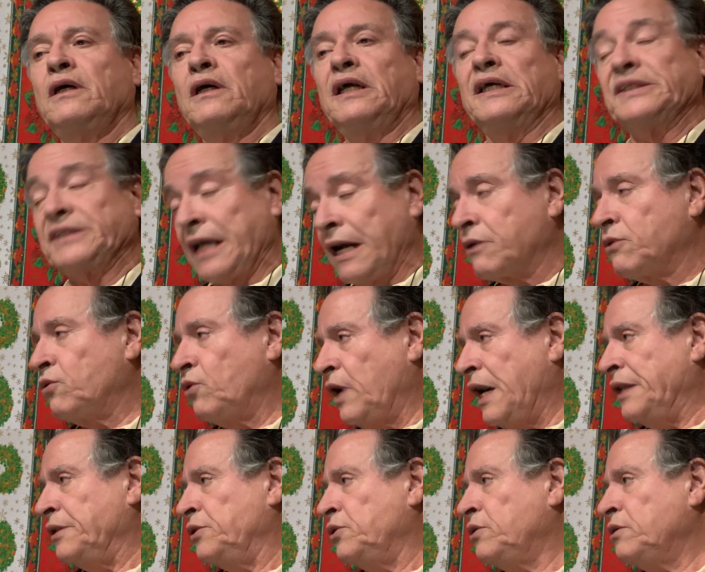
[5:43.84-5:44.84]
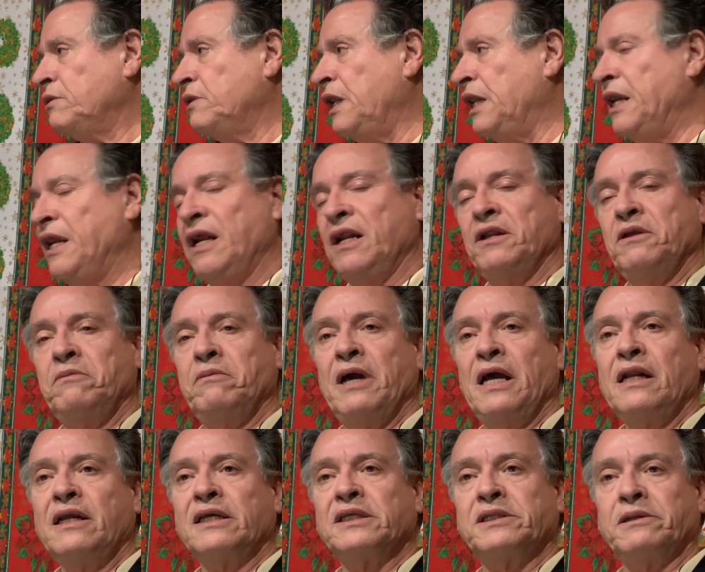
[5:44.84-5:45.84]
que están jugando en el
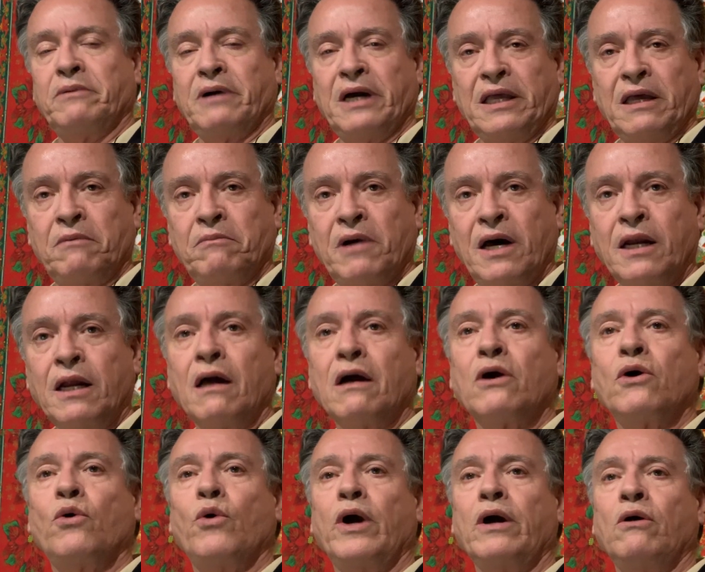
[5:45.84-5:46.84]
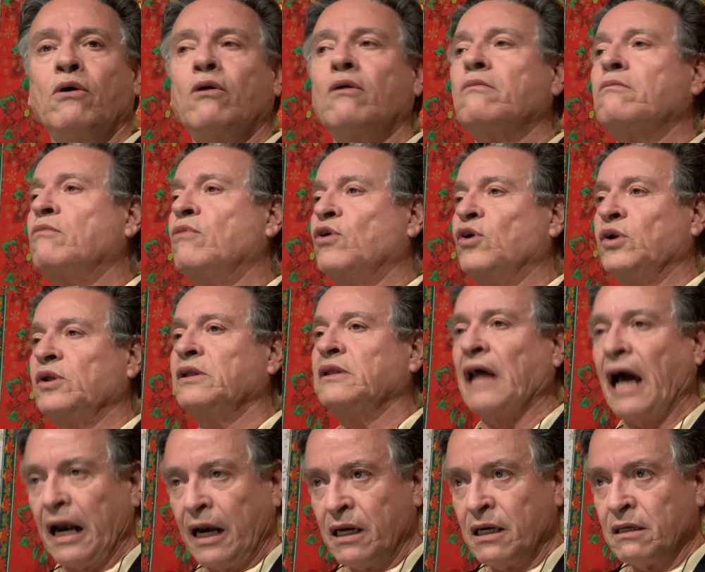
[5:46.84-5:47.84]
nivel que se va a llamar juego
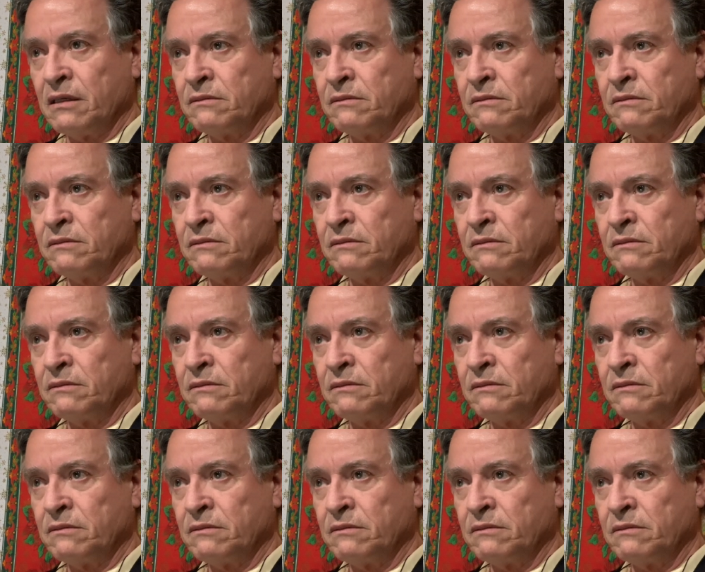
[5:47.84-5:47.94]
mortal.